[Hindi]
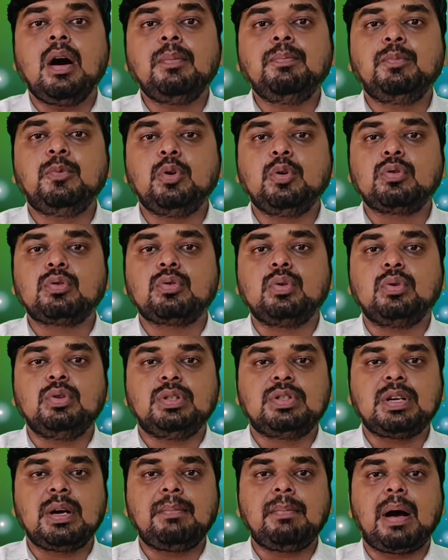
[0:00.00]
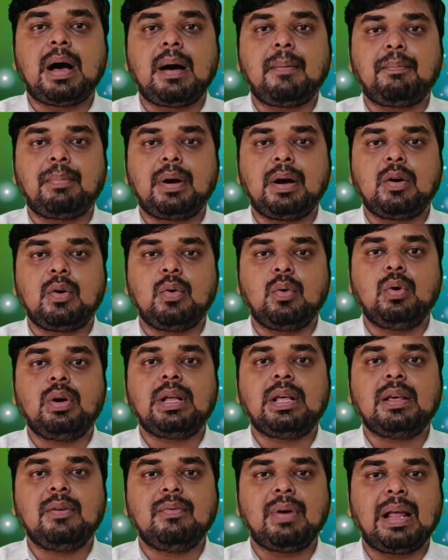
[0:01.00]
अब दोस्तों जब आपका
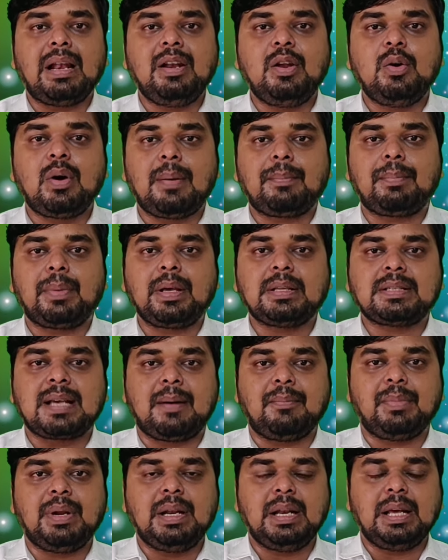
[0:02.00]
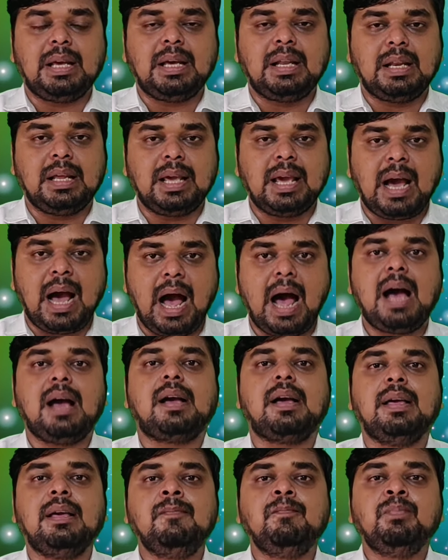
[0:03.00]
गोल्ड की वैल्यू आपके सामने निकल के आ
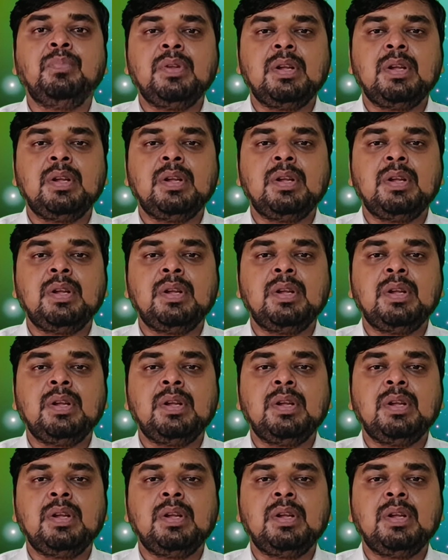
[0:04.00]
गई